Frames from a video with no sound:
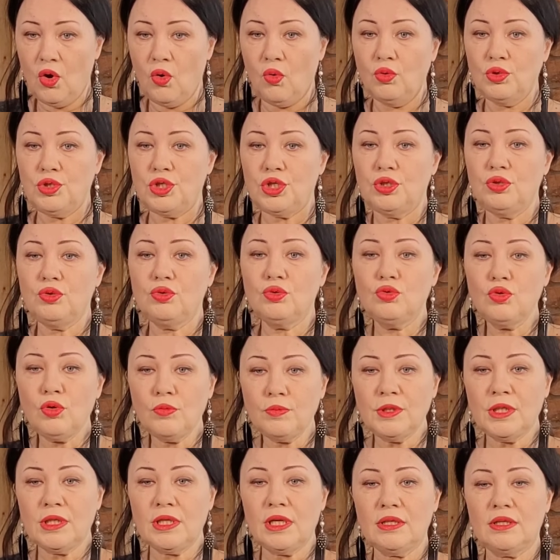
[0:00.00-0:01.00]
Очень
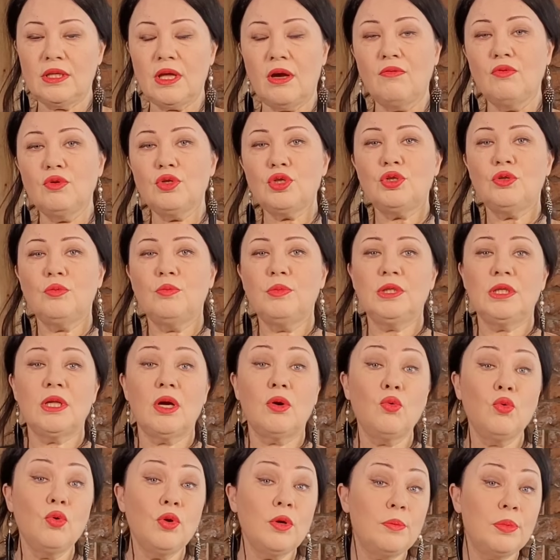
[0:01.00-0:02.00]
удобный для того, чтобы
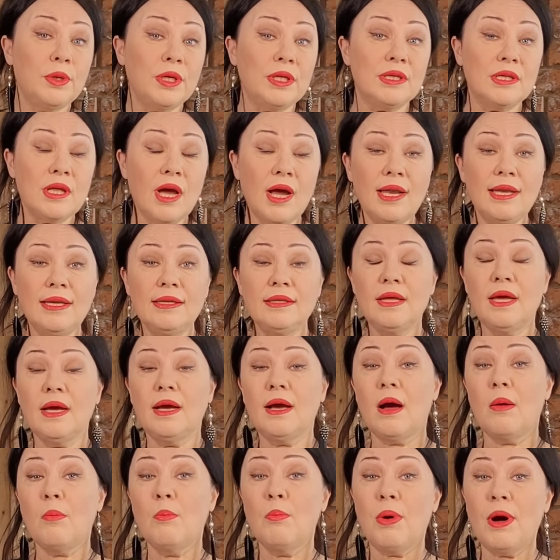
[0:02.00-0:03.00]
такое приталенное,
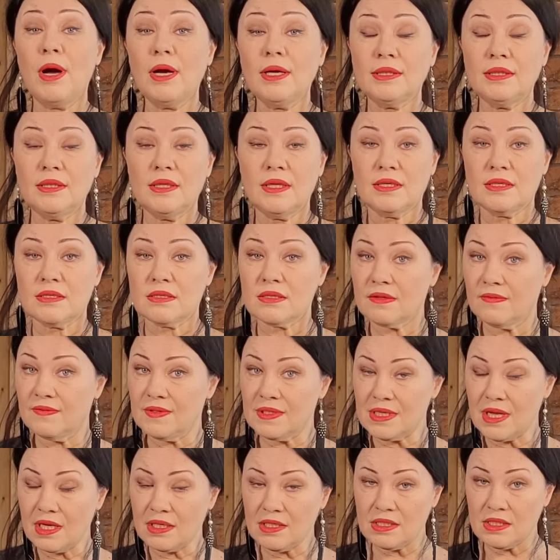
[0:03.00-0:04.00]
компактное
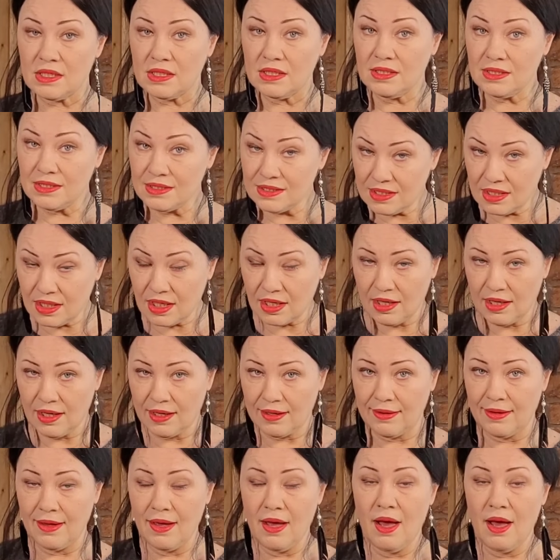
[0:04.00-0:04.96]
связать изделие.